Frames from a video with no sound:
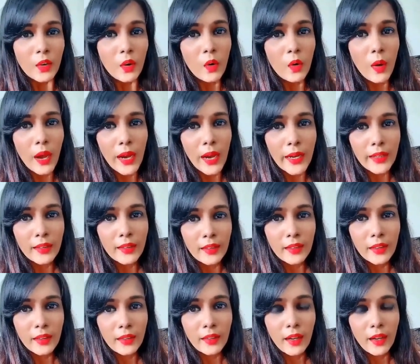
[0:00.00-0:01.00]
ஸோ
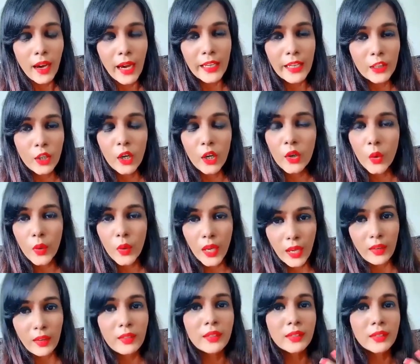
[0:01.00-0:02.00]
அண்ட் ஐ தாட்
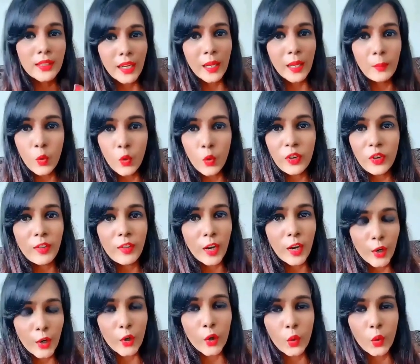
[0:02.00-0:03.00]
ஓகே சரி மூவி
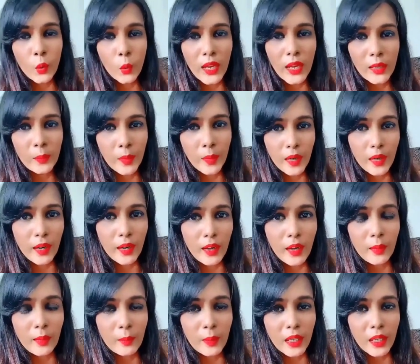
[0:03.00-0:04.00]
வரட்டும் வெயிட்
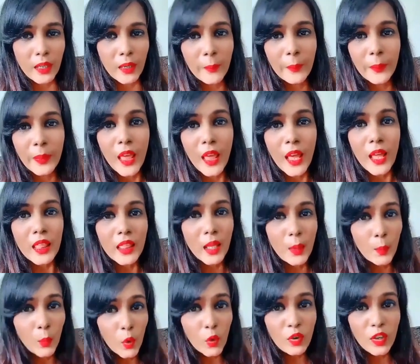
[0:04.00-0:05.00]
பண்ணலாம் அப்படின்னு
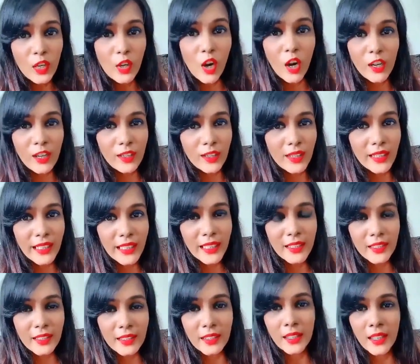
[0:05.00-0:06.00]
த மூவி காட்
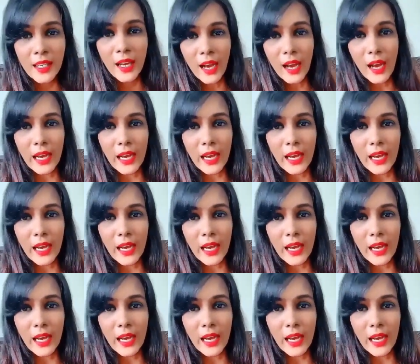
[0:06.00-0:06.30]
ரிலீஸ்ட்